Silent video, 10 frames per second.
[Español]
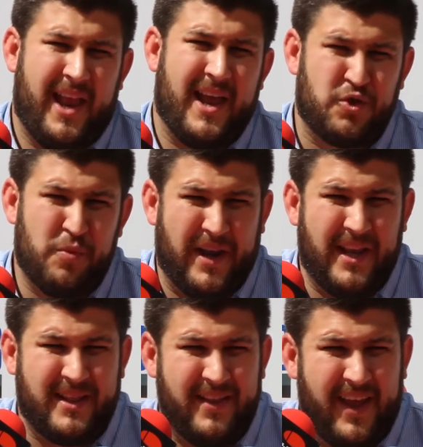la
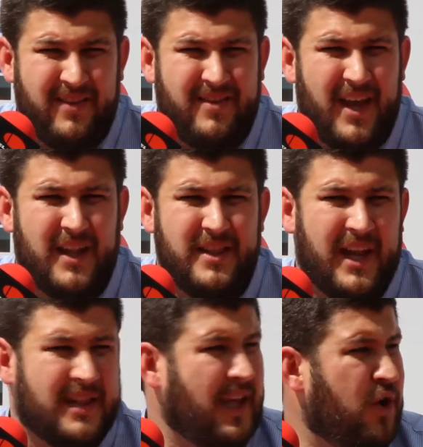superintendencia
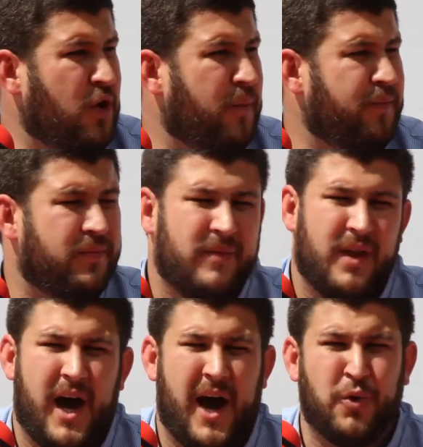de Latillo
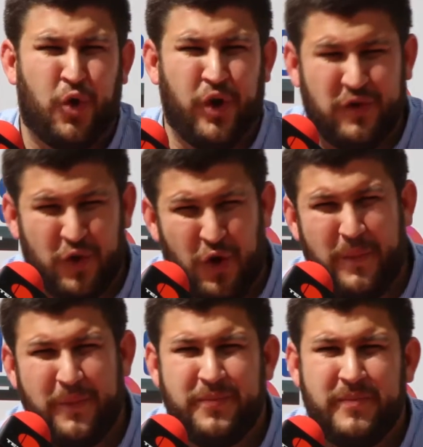autorizó
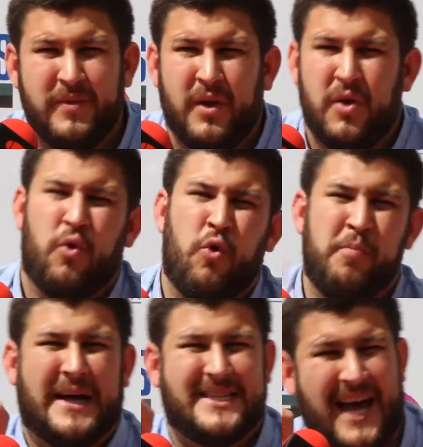
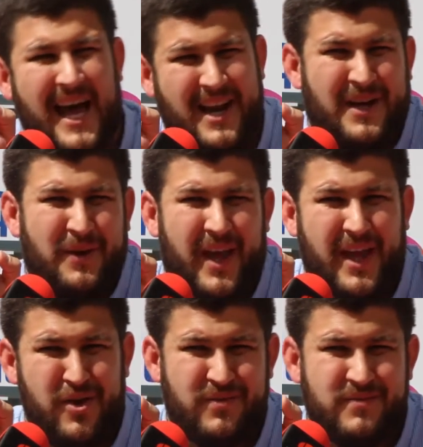un bazar
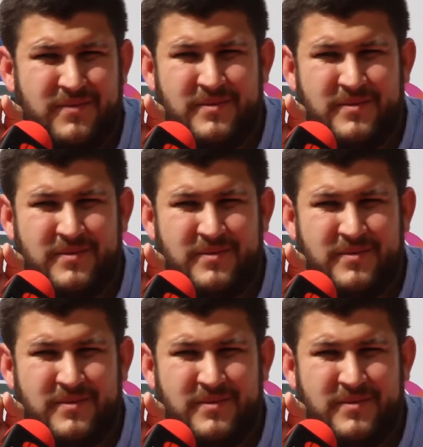navideño.